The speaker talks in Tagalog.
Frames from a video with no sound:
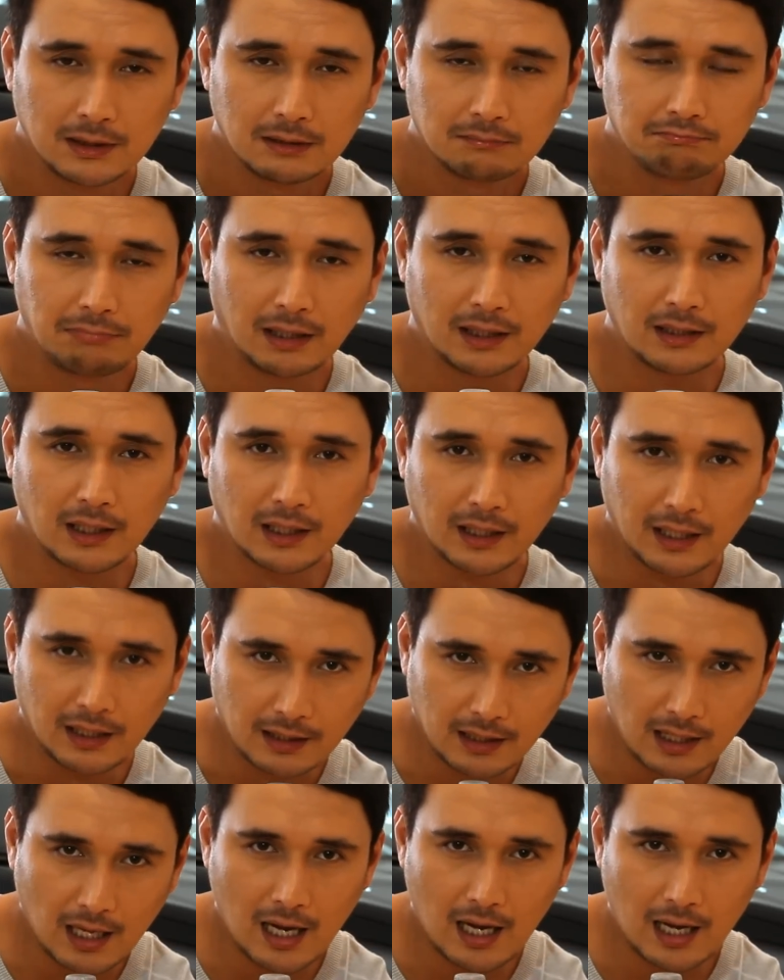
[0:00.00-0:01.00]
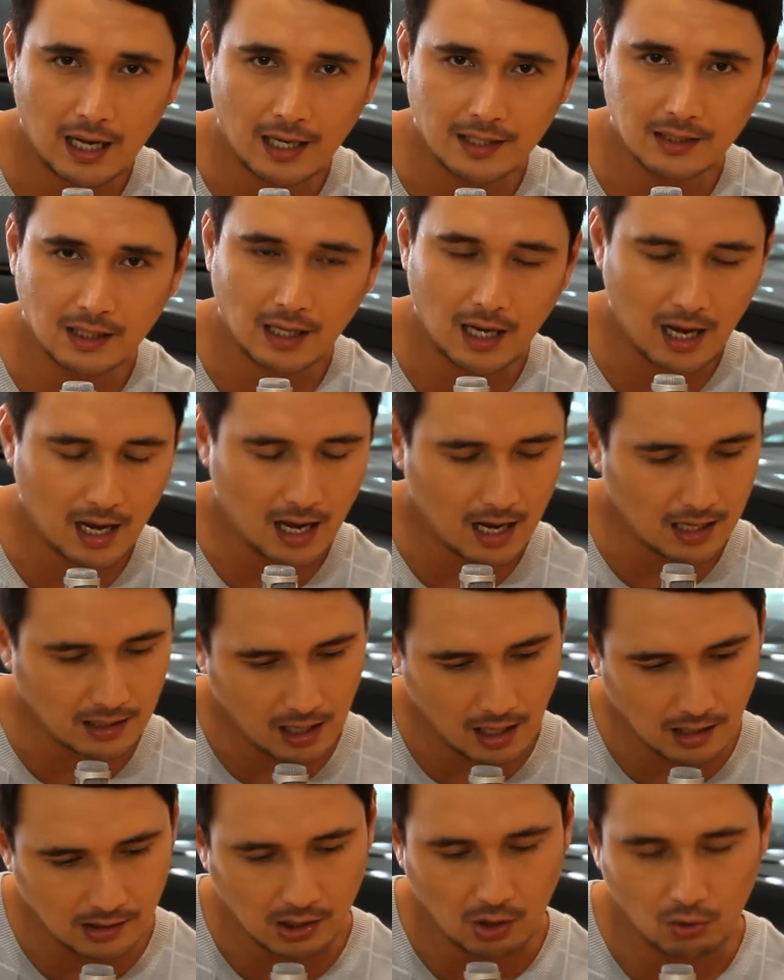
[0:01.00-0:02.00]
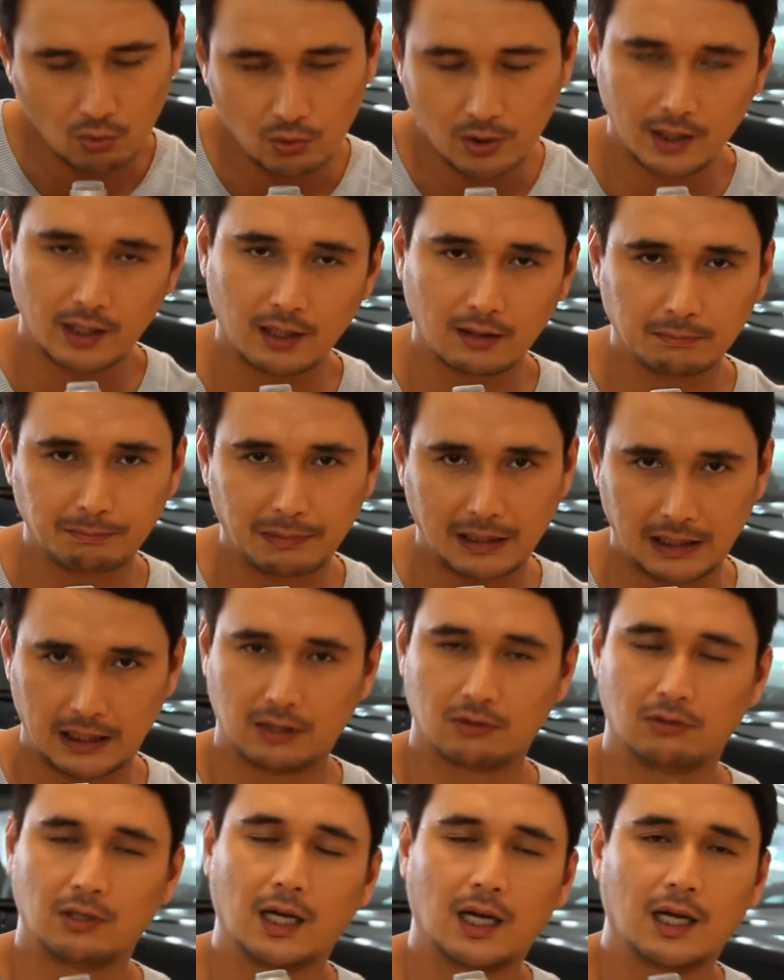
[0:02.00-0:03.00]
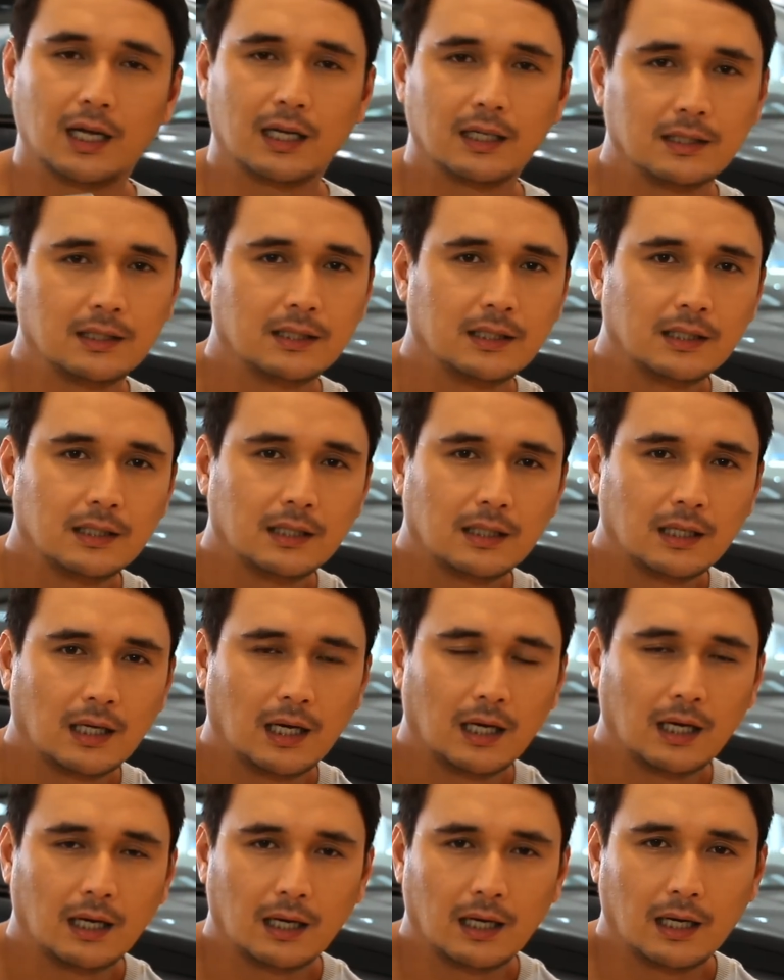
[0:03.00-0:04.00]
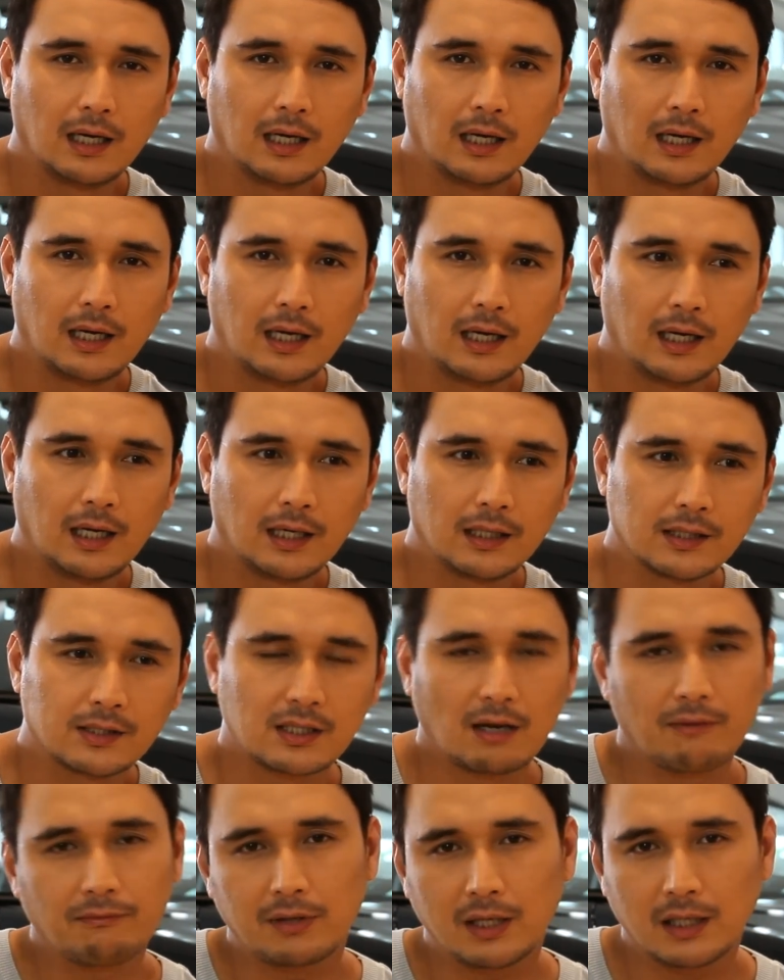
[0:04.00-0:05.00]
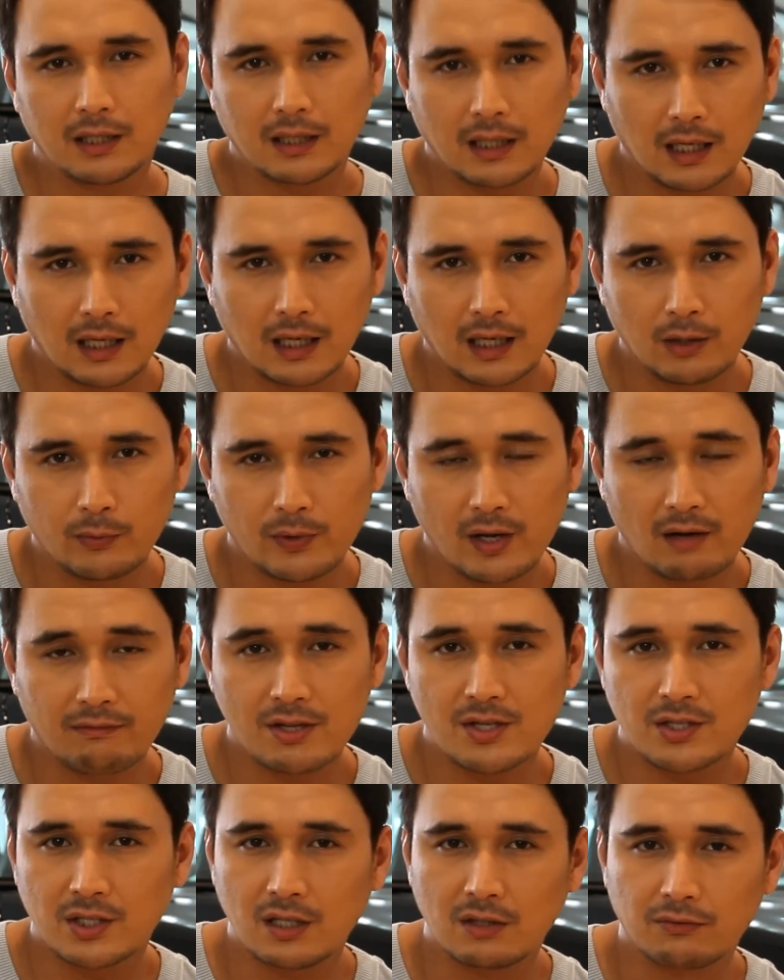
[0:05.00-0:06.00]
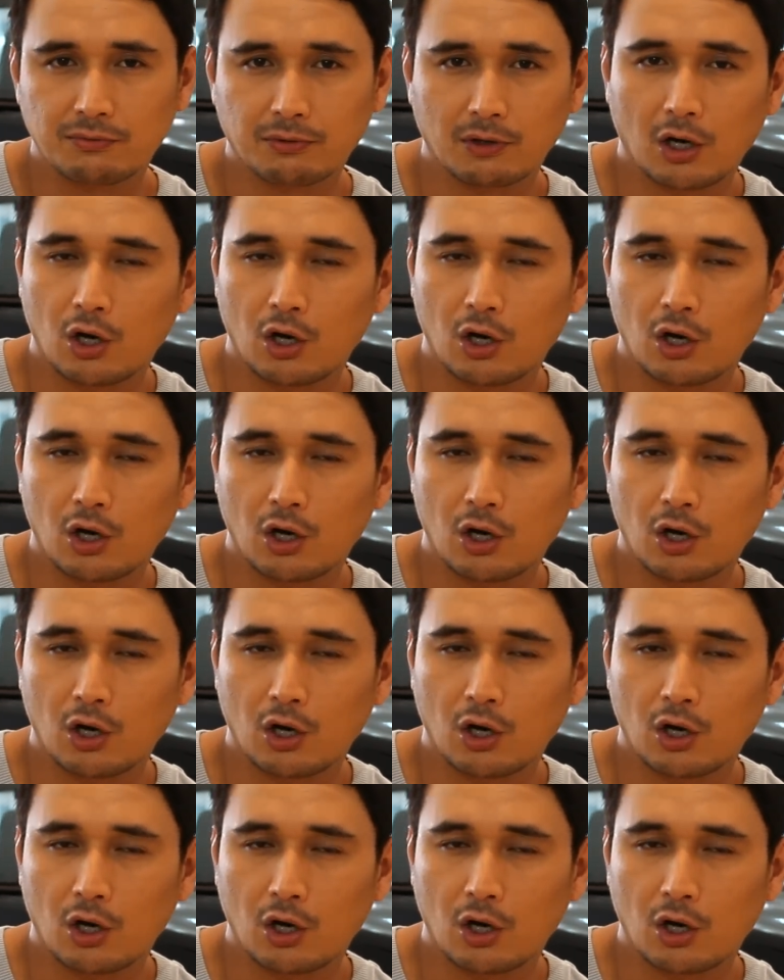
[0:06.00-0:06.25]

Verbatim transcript: bandang gitna at saka hanggang sa huli ng pelikula. Uh, something na we haven't seen for